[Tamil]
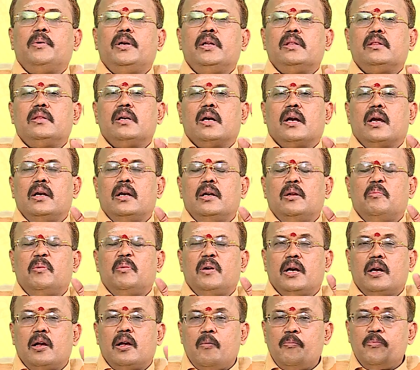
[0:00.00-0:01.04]
பிடித்த
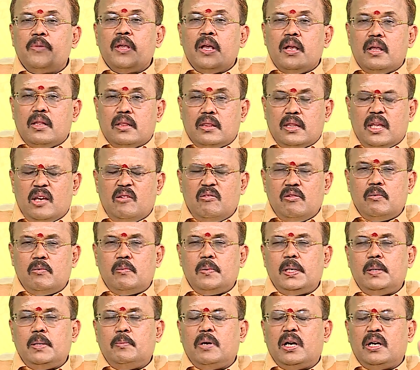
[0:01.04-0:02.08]
கண்டிப்பாக தெய்வ
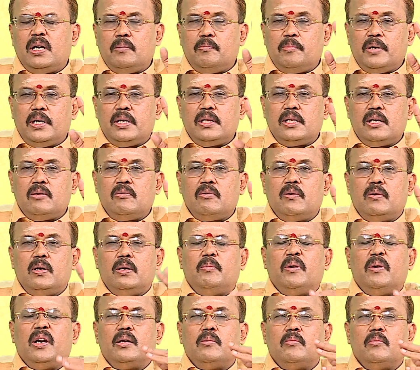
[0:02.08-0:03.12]
வழிபாடு பெண் தெய்வ
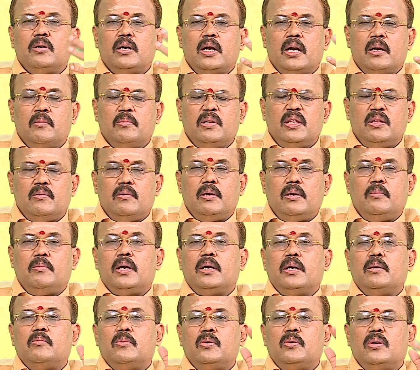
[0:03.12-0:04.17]
வழிபாடு கணபதி
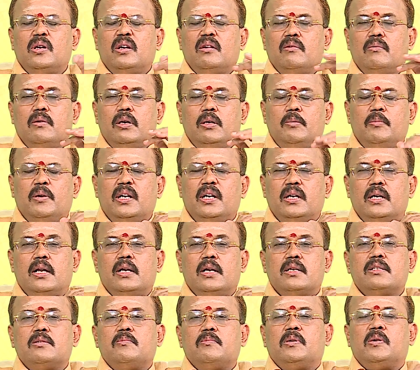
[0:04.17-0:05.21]
வழிபாடு முருகர் வழிபாடு
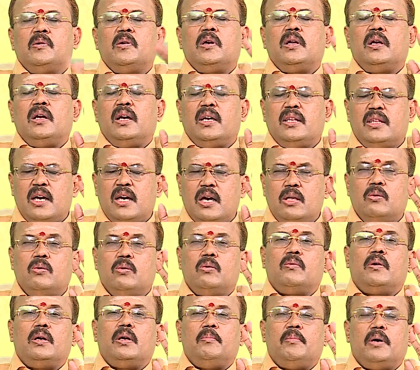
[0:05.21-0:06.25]
நரசிம்மர் வழிபாடு ஏதாவது ஒரு
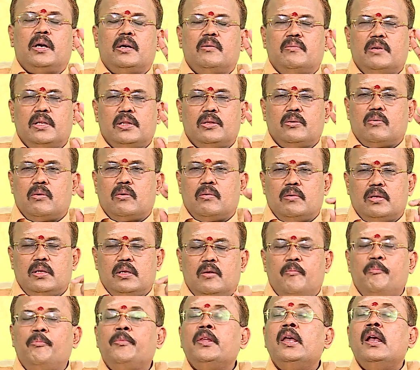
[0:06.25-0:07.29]
வழிபாடு வைத்துக்கொள்வது
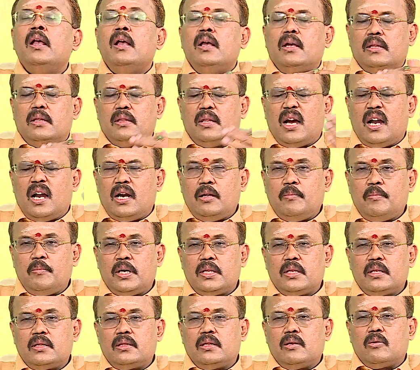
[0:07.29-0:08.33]
இந்த ஆணி
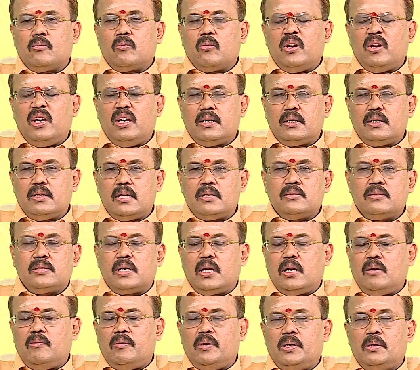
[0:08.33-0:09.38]
மாதத்தில் கோயிலுக்கு தான்
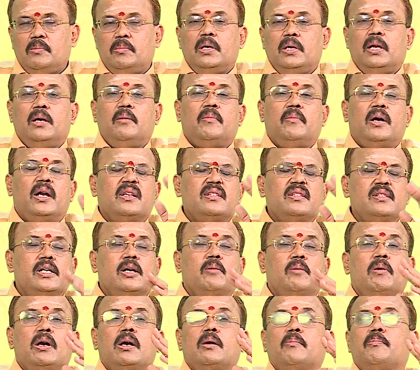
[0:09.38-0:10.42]
செல்ல வேண்டுமில்லை
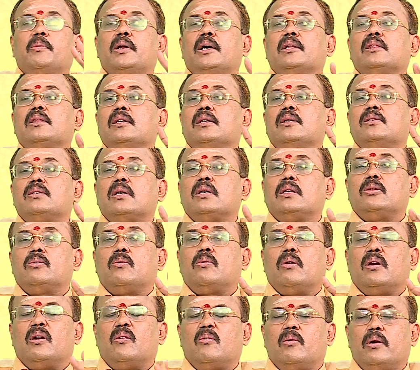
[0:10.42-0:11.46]
மானசீகமாக பிரார்த்தனை செய்து
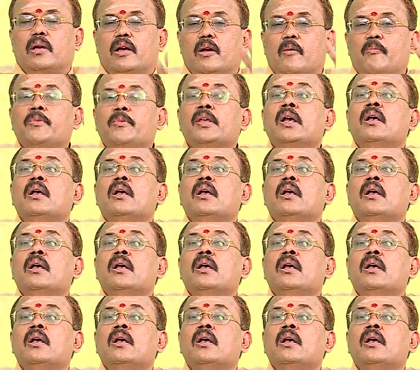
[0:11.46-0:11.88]
கொள்ளக்கூடிய